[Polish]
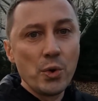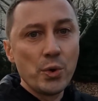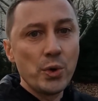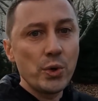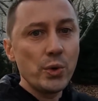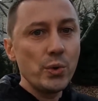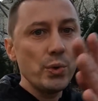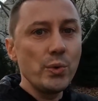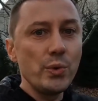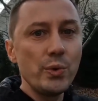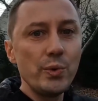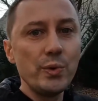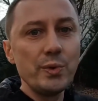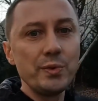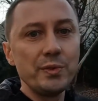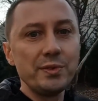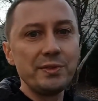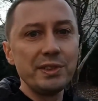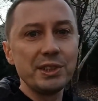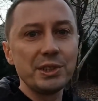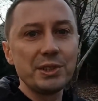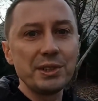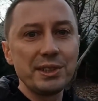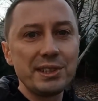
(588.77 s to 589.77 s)
huu,
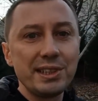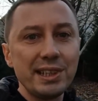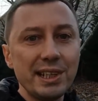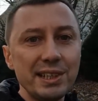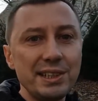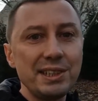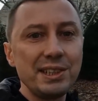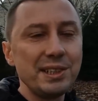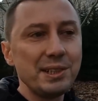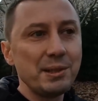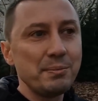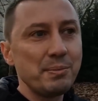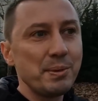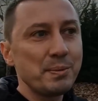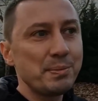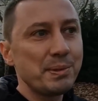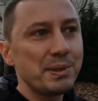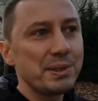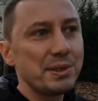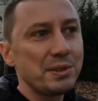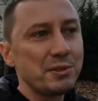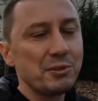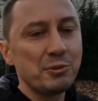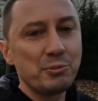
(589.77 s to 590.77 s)
wyrzucacie je po
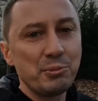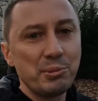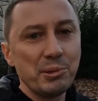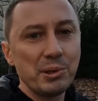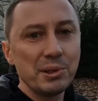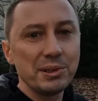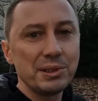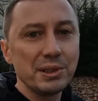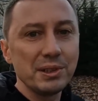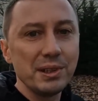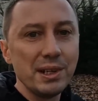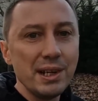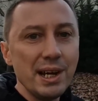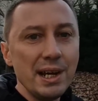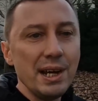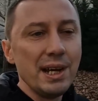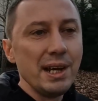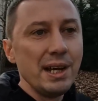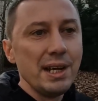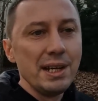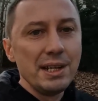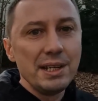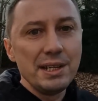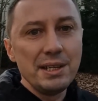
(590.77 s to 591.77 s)
prostu w błoto
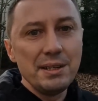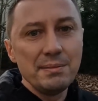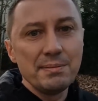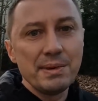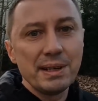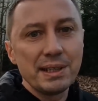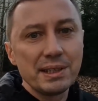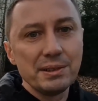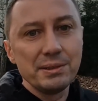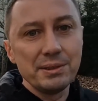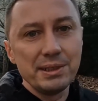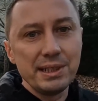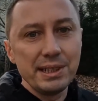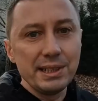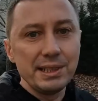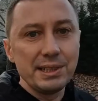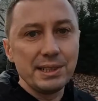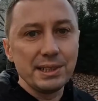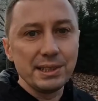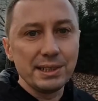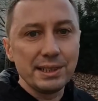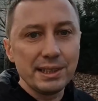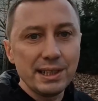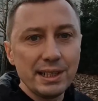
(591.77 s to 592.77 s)
i
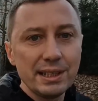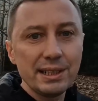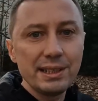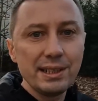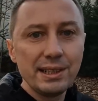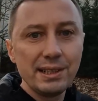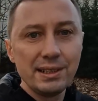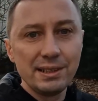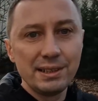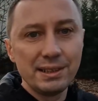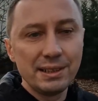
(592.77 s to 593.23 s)
marnujecie, tak?